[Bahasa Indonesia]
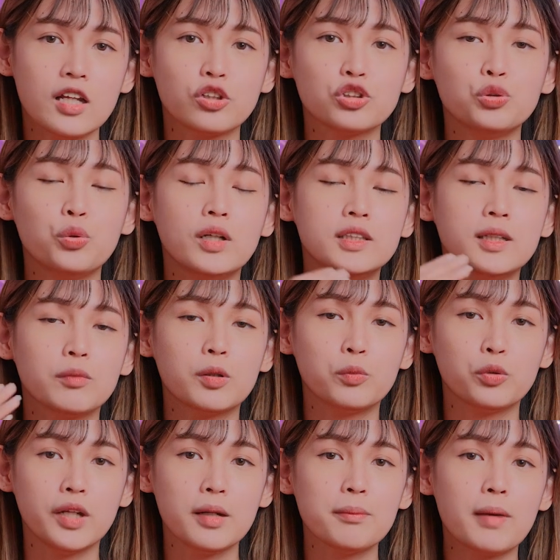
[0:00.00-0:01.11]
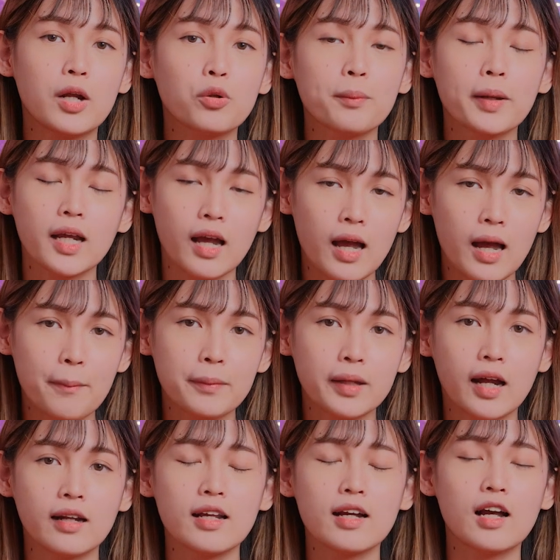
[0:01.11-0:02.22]
terus dua jam kemudian baru make up
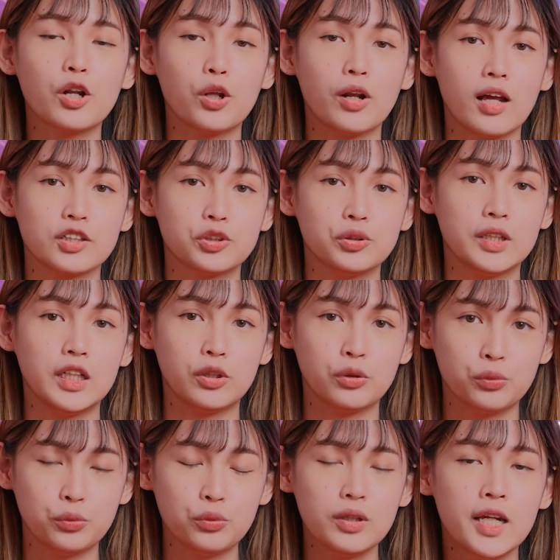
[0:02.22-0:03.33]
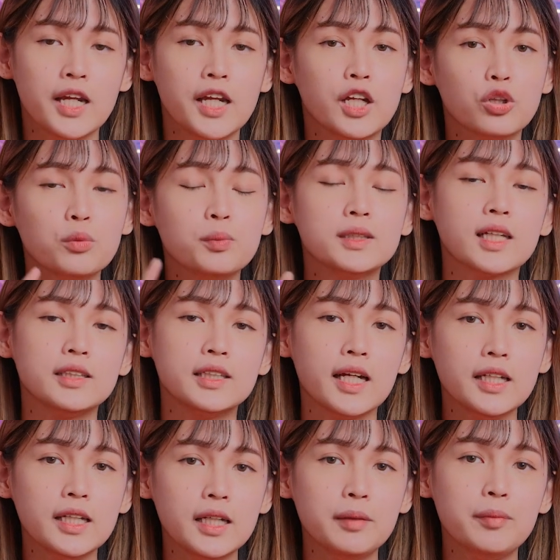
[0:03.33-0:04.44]
karena kalau langsung gitu itu bisa
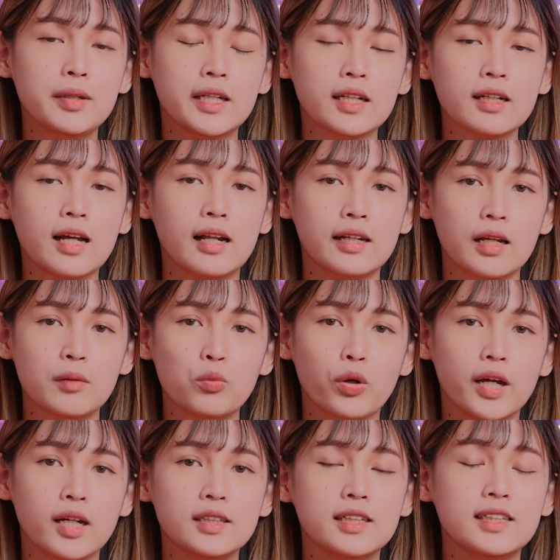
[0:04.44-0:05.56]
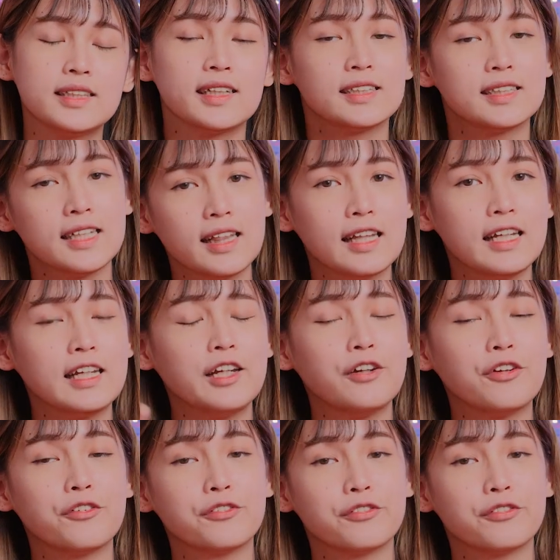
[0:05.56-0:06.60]
jadi bikin kalian mukanya jadi sensitif.